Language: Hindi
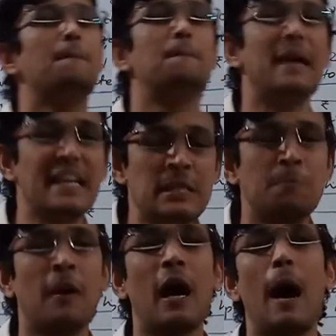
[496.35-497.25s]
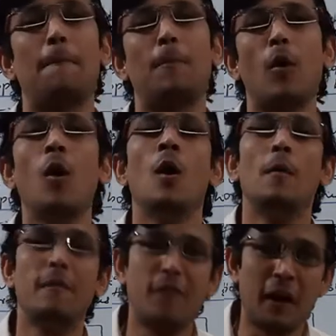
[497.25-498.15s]
बेस पर आपको
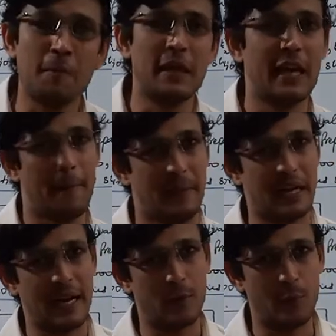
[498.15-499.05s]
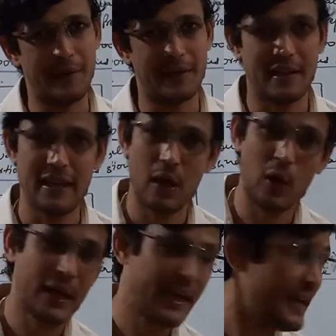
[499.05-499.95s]
फर्म की कैपिटल कैलकुलेट करनी है
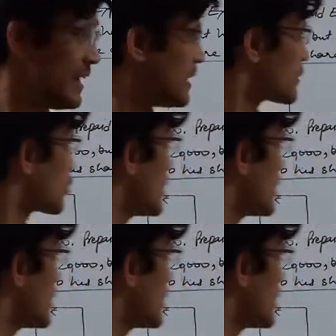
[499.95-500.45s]
ओके सो